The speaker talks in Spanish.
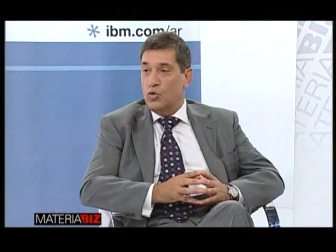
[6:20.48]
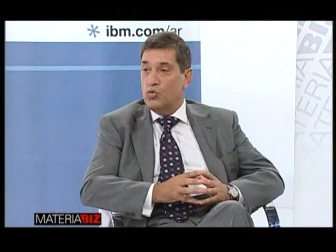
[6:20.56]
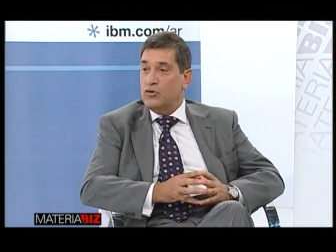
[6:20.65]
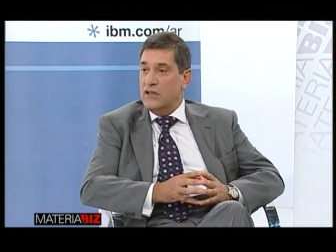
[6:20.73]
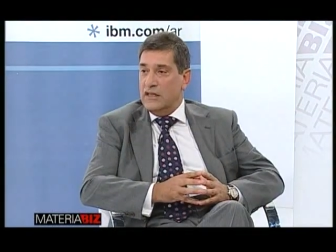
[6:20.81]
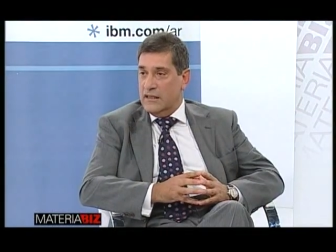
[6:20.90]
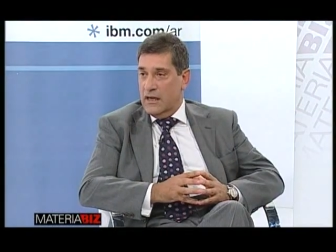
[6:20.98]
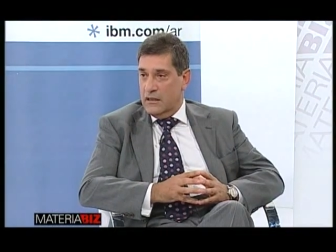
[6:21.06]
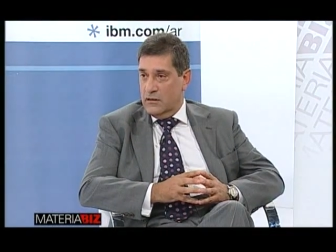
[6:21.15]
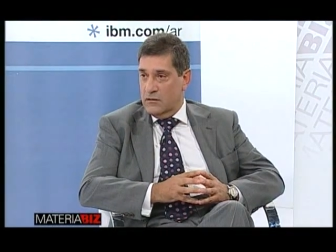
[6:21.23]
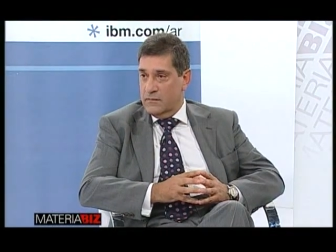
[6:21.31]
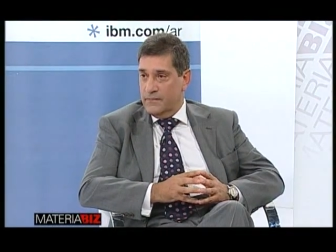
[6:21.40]

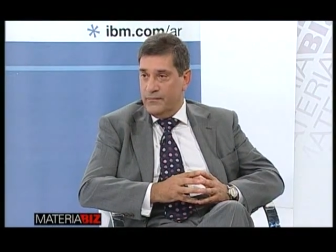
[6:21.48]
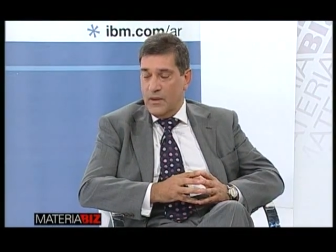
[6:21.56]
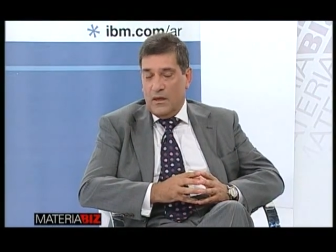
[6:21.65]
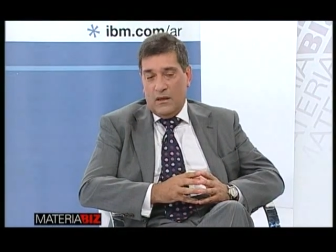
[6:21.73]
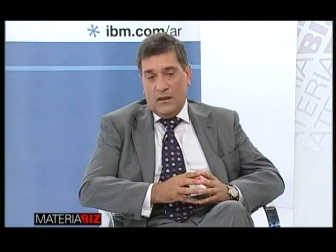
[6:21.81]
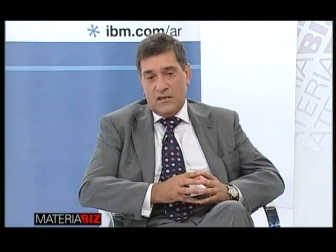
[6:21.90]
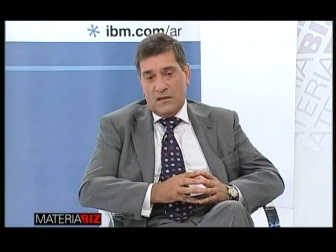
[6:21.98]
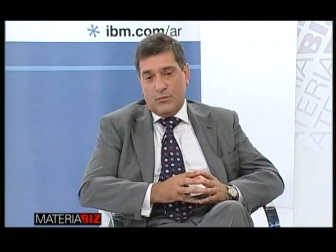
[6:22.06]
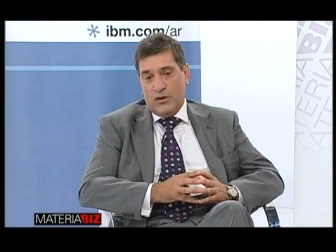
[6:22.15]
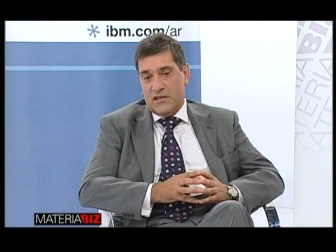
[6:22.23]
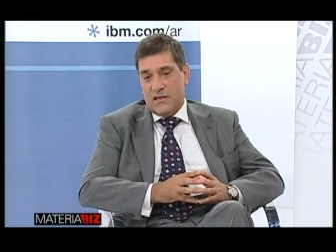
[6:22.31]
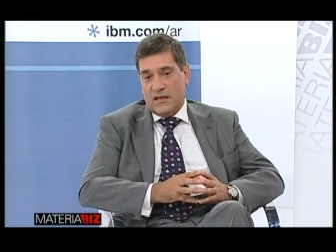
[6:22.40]
utilitario. Es decir,
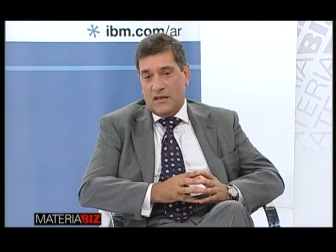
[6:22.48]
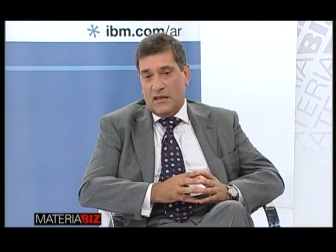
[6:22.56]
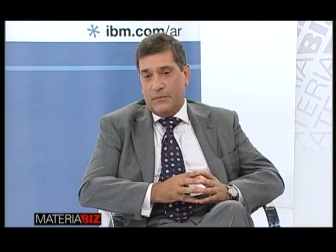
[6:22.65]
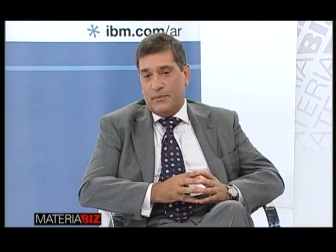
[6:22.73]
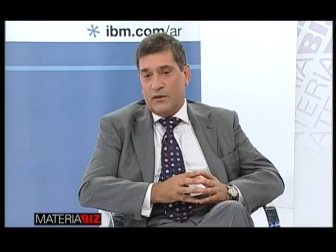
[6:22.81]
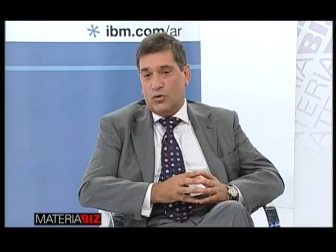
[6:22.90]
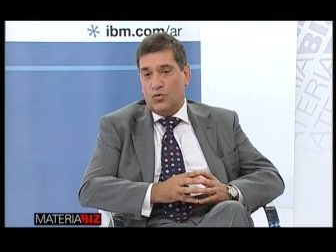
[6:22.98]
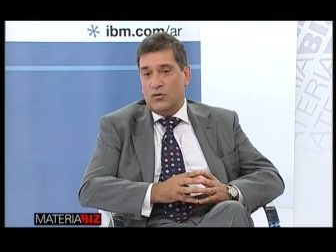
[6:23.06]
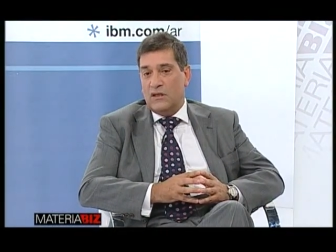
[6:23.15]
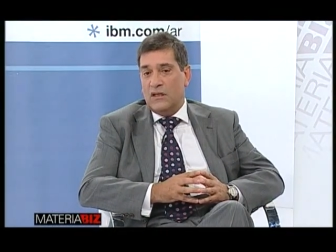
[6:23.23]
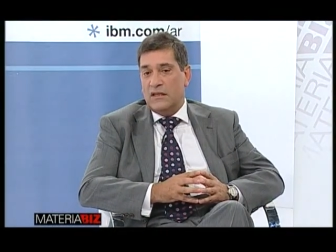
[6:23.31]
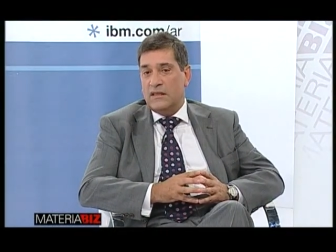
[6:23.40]
puede ser que el aspecto
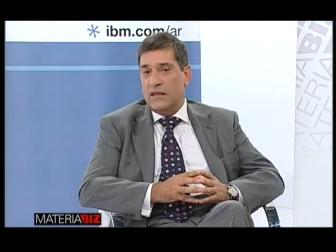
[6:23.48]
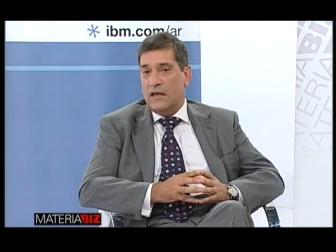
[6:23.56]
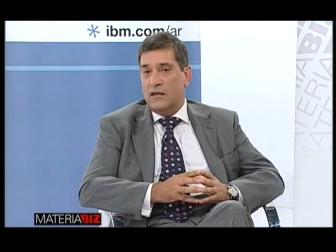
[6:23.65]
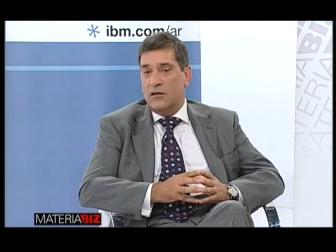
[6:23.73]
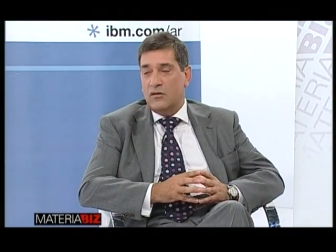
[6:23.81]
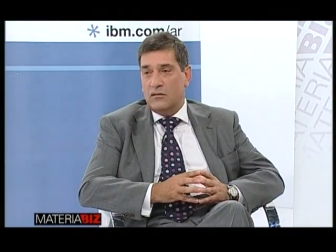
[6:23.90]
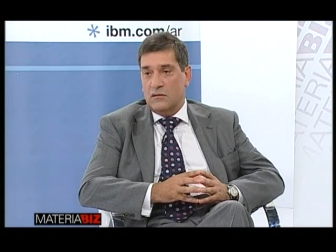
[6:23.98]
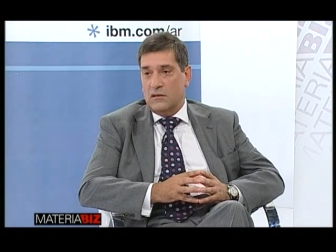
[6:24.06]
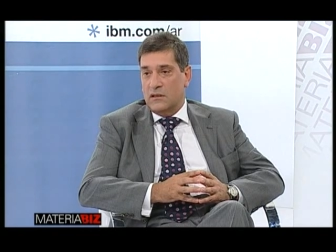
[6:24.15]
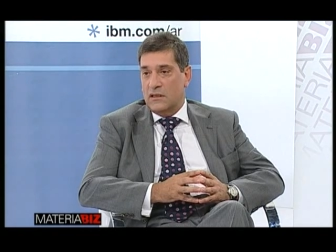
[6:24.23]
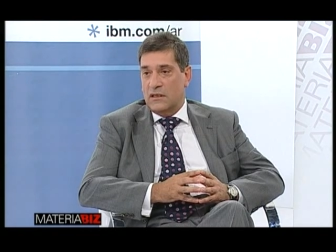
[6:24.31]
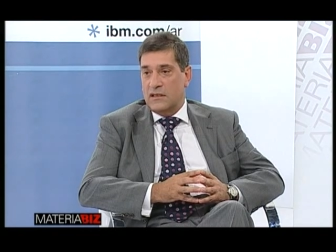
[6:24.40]
utilitario
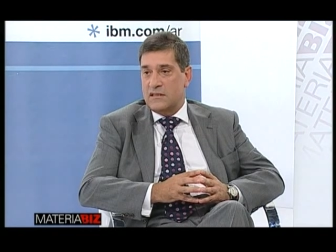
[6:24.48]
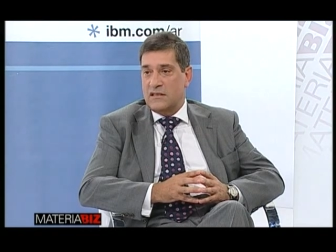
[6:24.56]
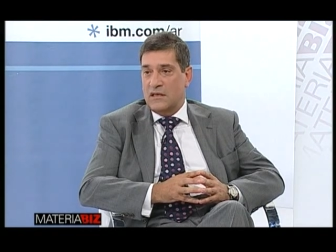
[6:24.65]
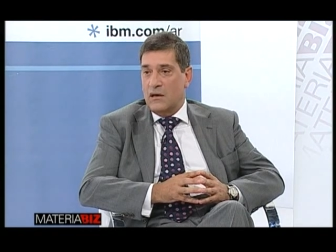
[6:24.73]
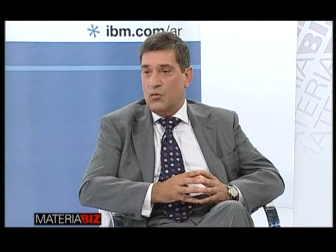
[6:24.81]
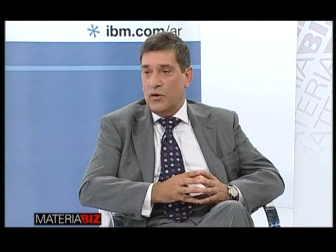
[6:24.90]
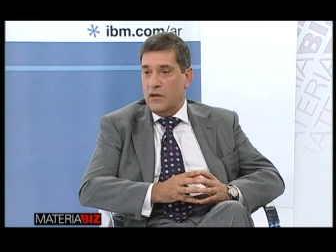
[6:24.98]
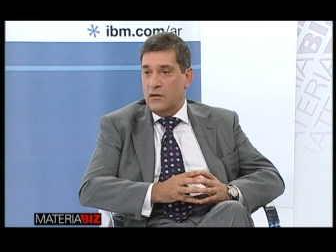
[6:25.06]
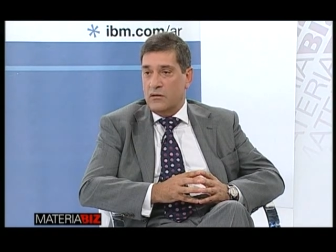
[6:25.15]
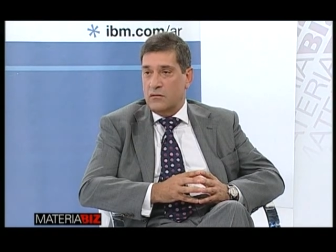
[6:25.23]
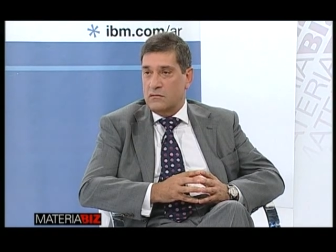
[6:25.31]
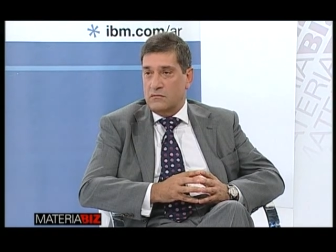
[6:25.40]
sea
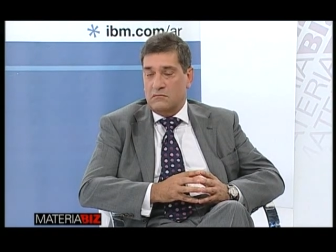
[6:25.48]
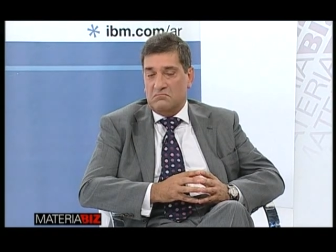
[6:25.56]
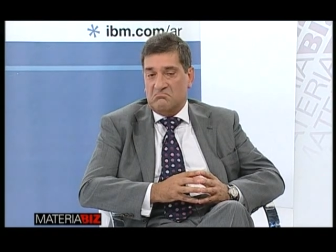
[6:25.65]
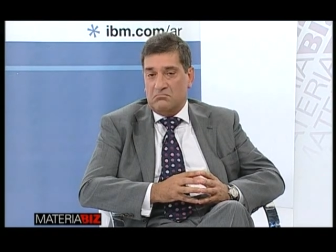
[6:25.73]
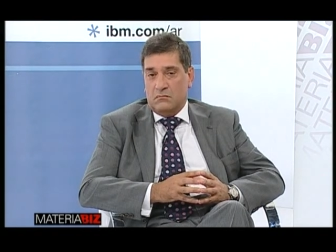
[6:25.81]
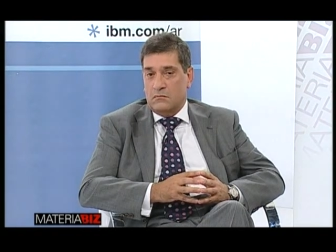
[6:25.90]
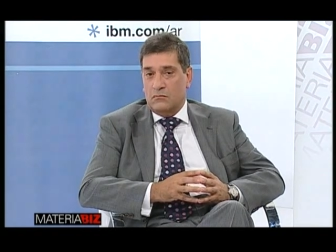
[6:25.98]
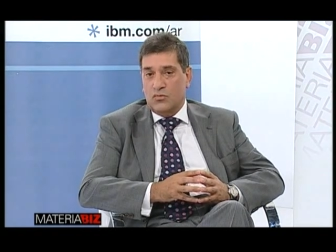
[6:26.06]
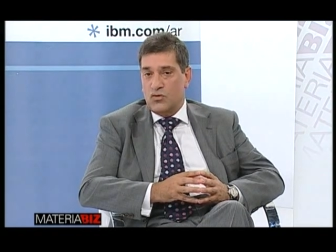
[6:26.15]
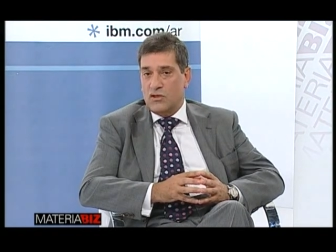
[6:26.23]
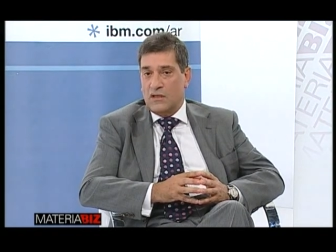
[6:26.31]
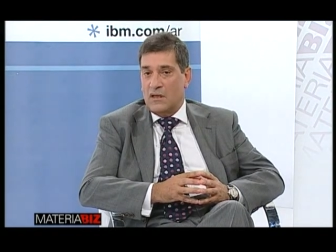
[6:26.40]
bueno
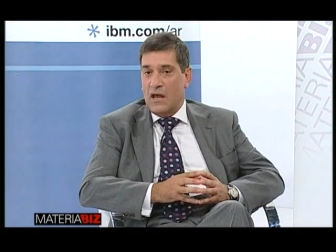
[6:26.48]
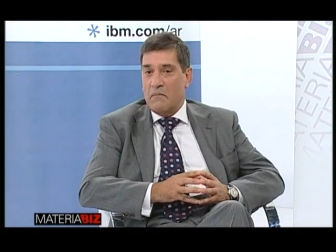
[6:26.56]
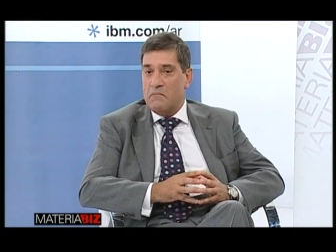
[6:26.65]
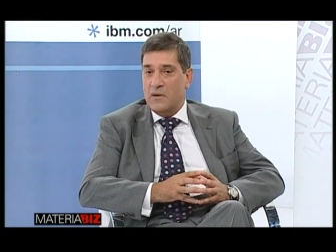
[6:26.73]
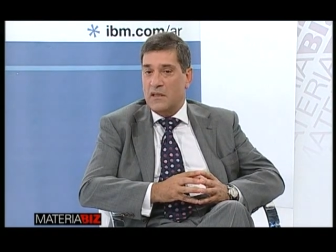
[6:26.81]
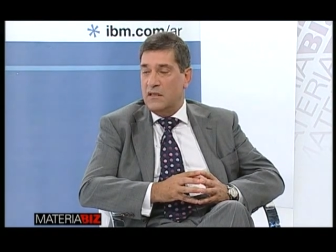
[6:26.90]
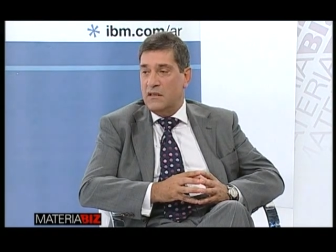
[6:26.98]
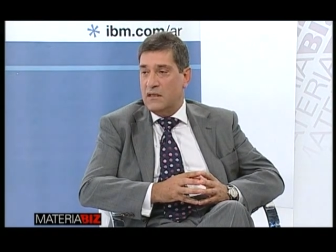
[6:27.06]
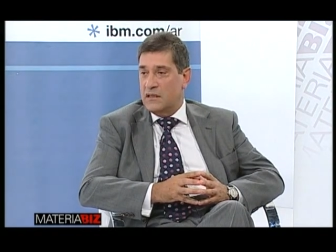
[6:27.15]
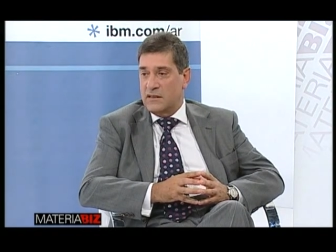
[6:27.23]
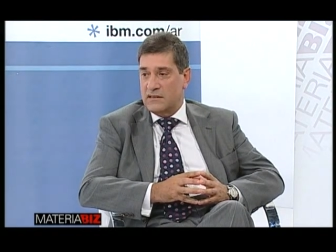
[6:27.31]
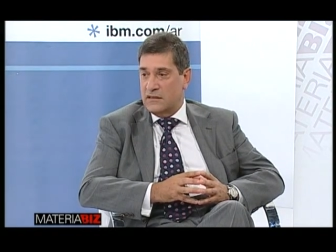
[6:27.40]
muchas de las
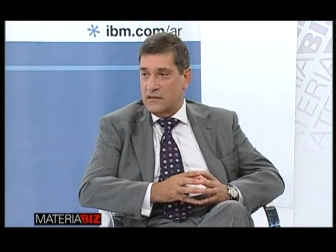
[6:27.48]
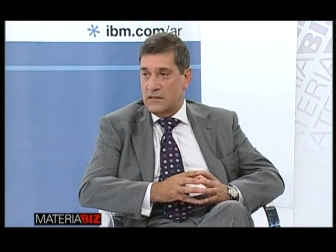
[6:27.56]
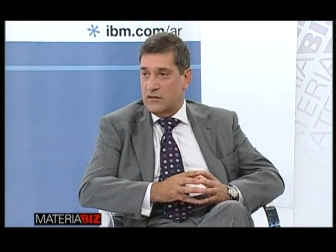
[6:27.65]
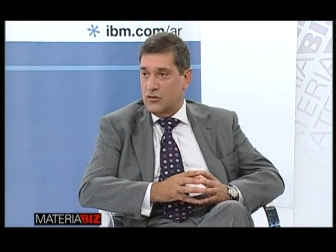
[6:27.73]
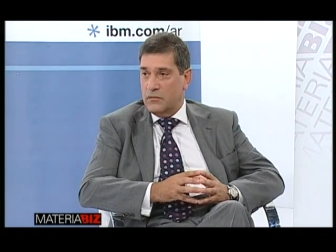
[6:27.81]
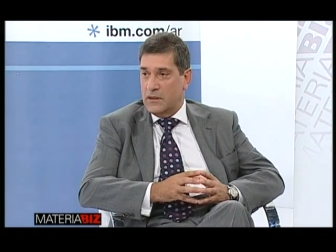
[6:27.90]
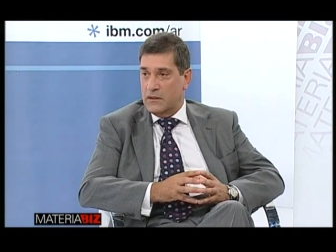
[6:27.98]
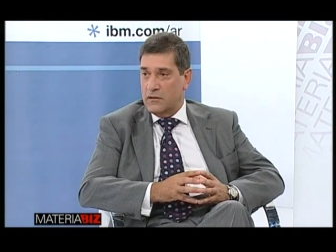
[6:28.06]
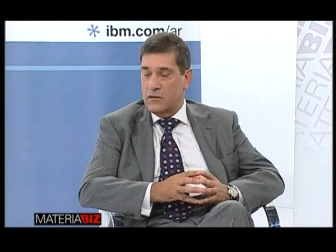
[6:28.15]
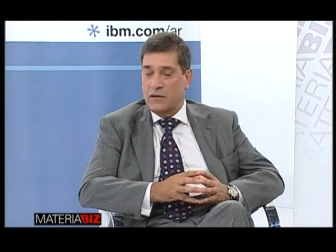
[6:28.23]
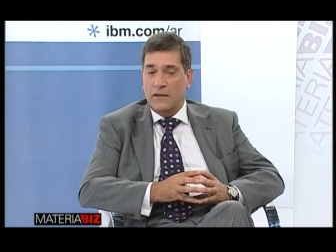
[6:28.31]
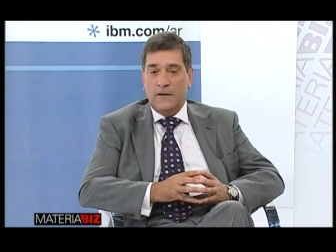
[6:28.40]
medidas que se están tomando.